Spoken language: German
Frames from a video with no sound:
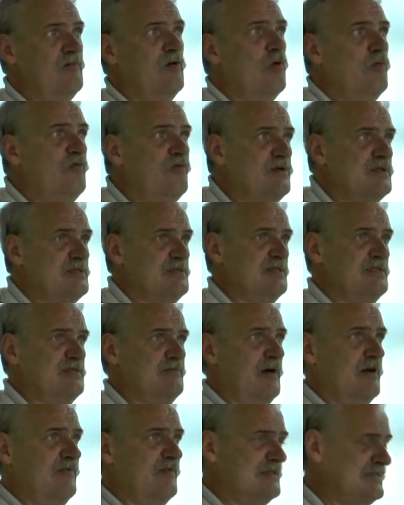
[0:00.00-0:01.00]
Warum
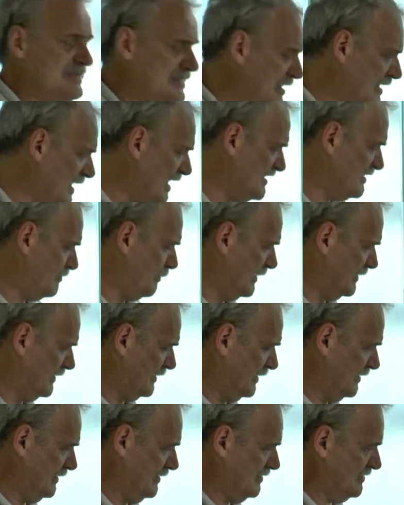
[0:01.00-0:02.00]
14,2? Weil es eine
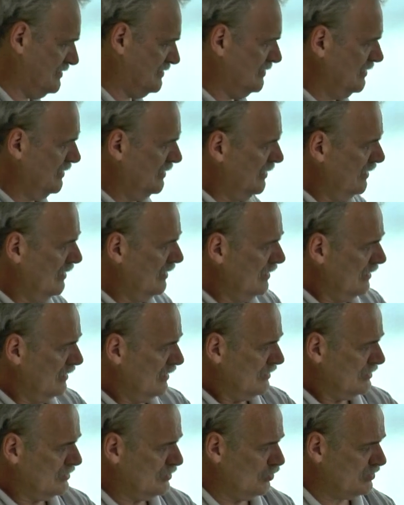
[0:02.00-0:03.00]
Nassbatterie ist.
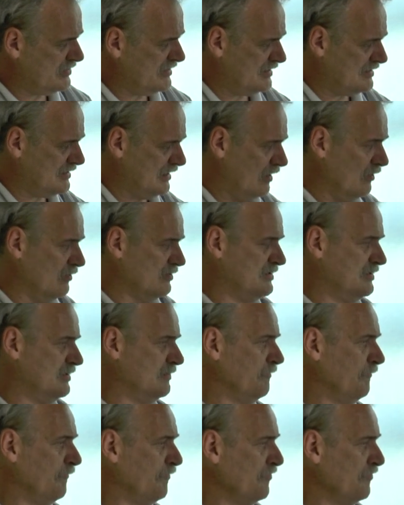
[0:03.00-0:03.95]
So sieht es aus.